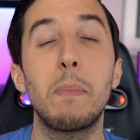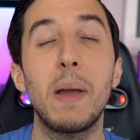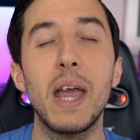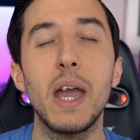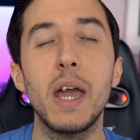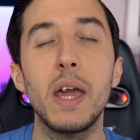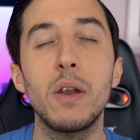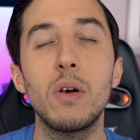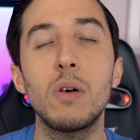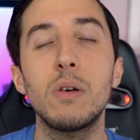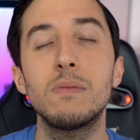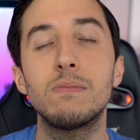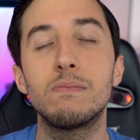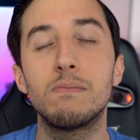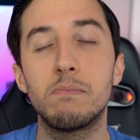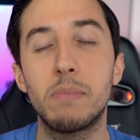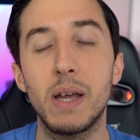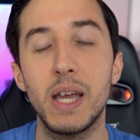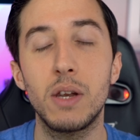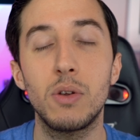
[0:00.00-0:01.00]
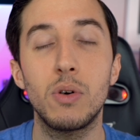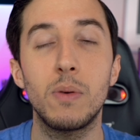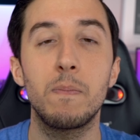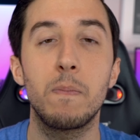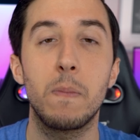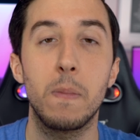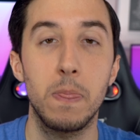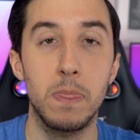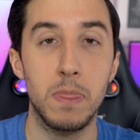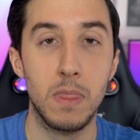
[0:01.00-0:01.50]
pero, pero,
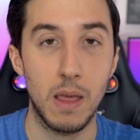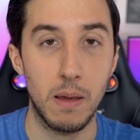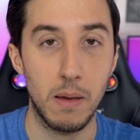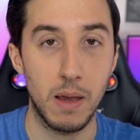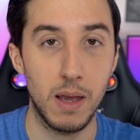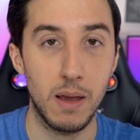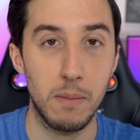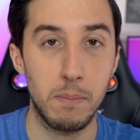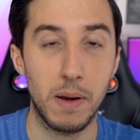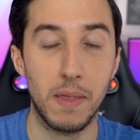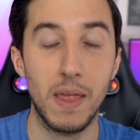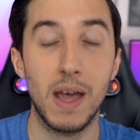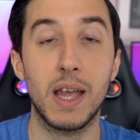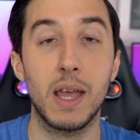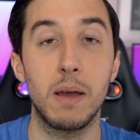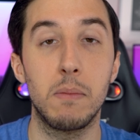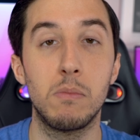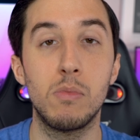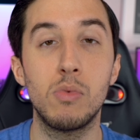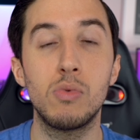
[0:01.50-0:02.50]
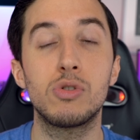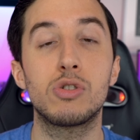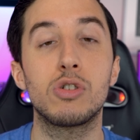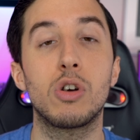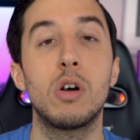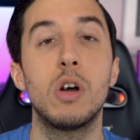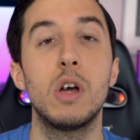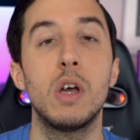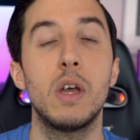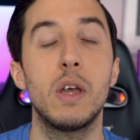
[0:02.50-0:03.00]
es verdad que
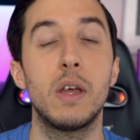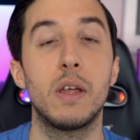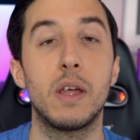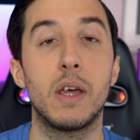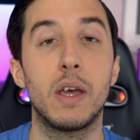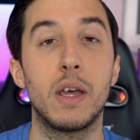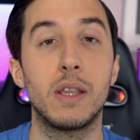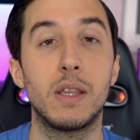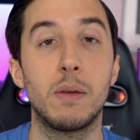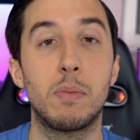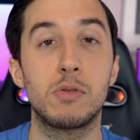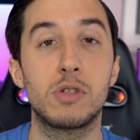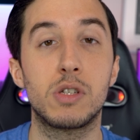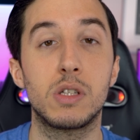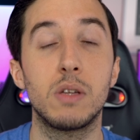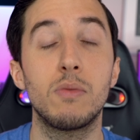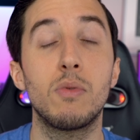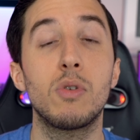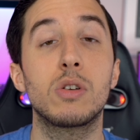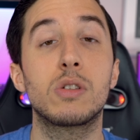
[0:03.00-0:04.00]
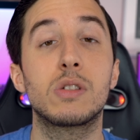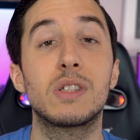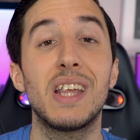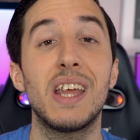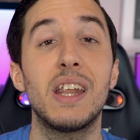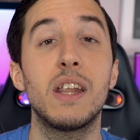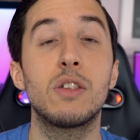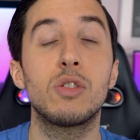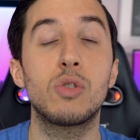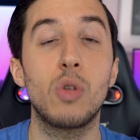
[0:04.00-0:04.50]
muchos eh, dispositivos
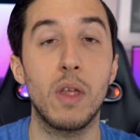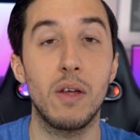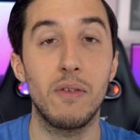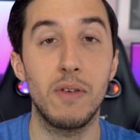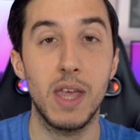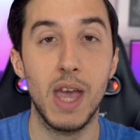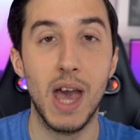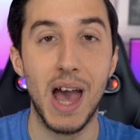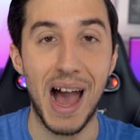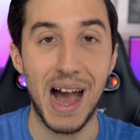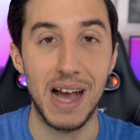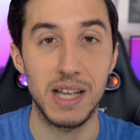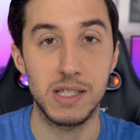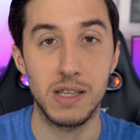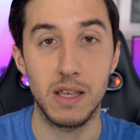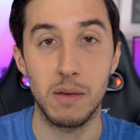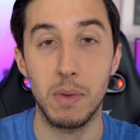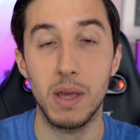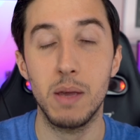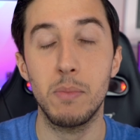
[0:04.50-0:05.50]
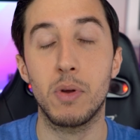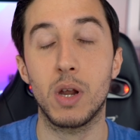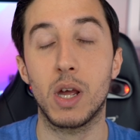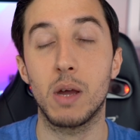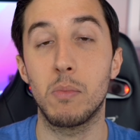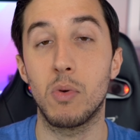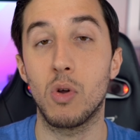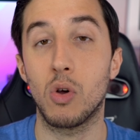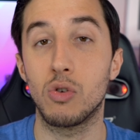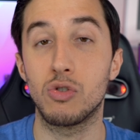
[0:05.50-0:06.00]
tienen todavía HDMI, por
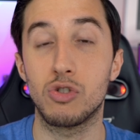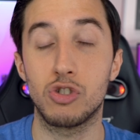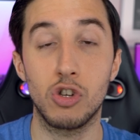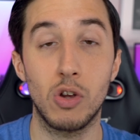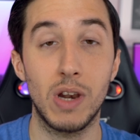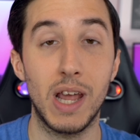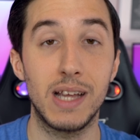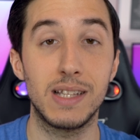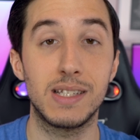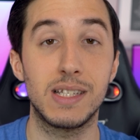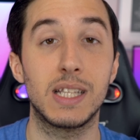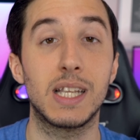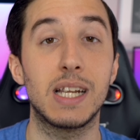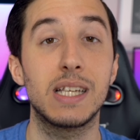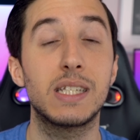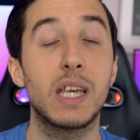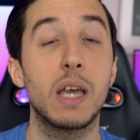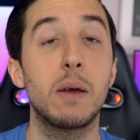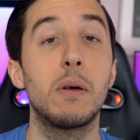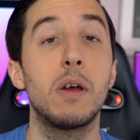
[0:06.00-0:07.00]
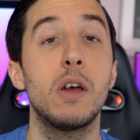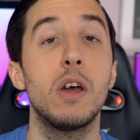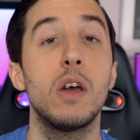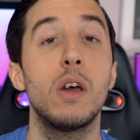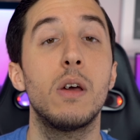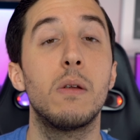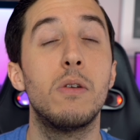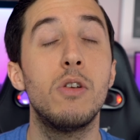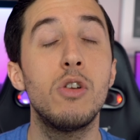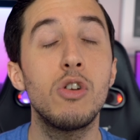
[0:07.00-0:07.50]
ejemplo, consolas, etc. Así que
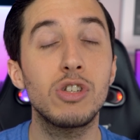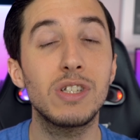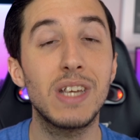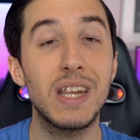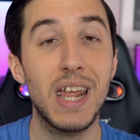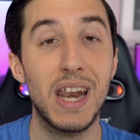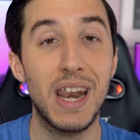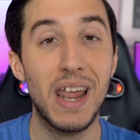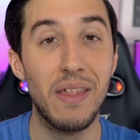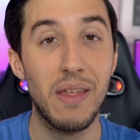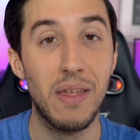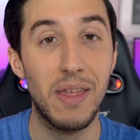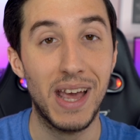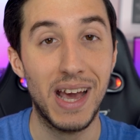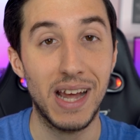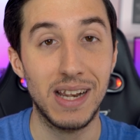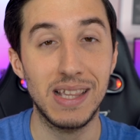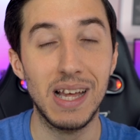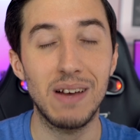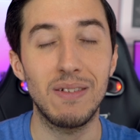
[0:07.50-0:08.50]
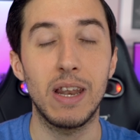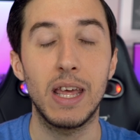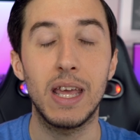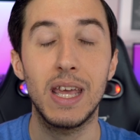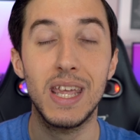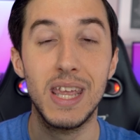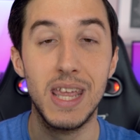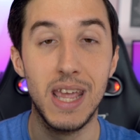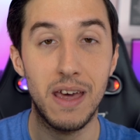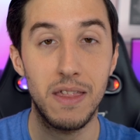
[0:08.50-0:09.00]
no sería nada descartable
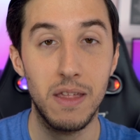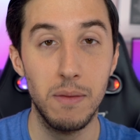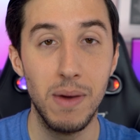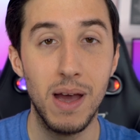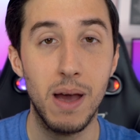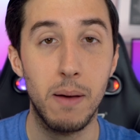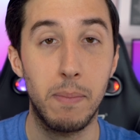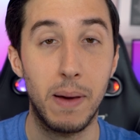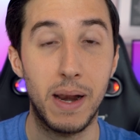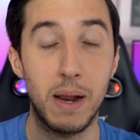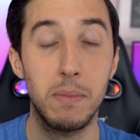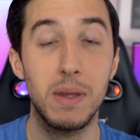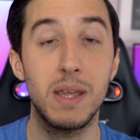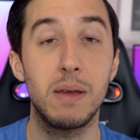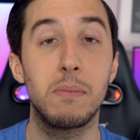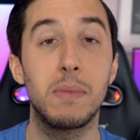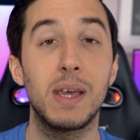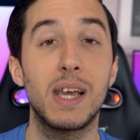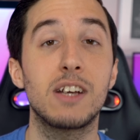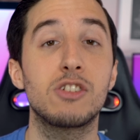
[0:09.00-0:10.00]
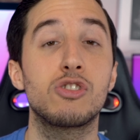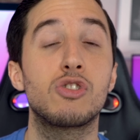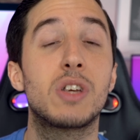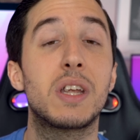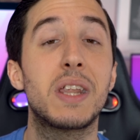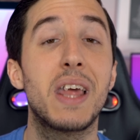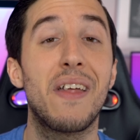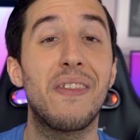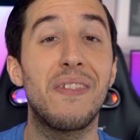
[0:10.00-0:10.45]
y además, para mí, en mi caso, sería